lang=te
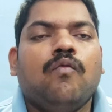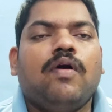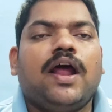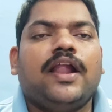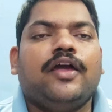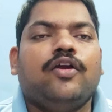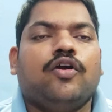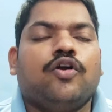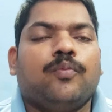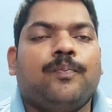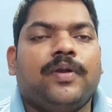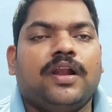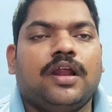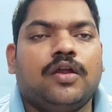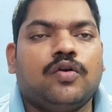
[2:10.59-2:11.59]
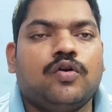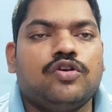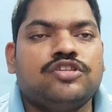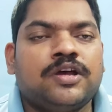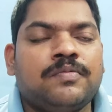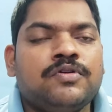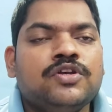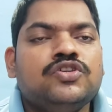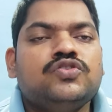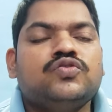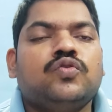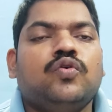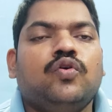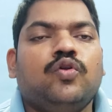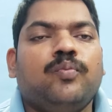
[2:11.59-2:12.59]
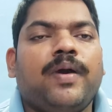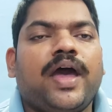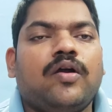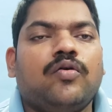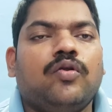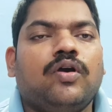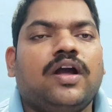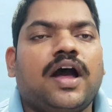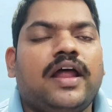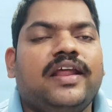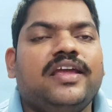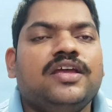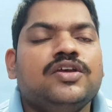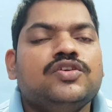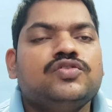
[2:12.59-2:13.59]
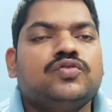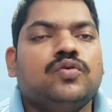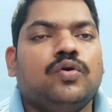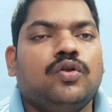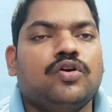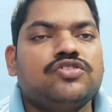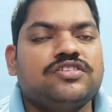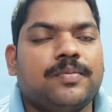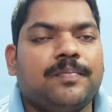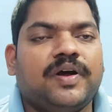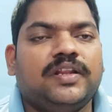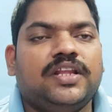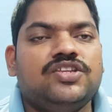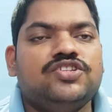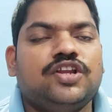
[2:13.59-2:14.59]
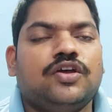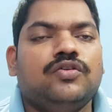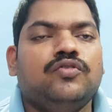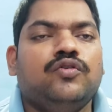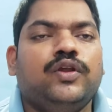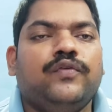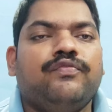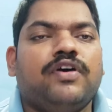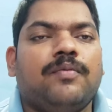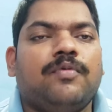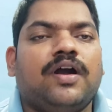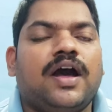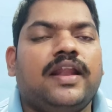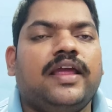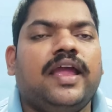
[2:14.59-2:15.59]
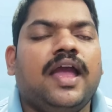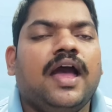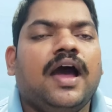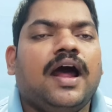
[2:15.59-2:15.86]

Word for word: వాళ్ళ యొక్క పిల్లల కోసం స్కూల్ బ్యాగులు కానీ స్కూలుకు సంబంధించిన యూనిఫామ్ కానీ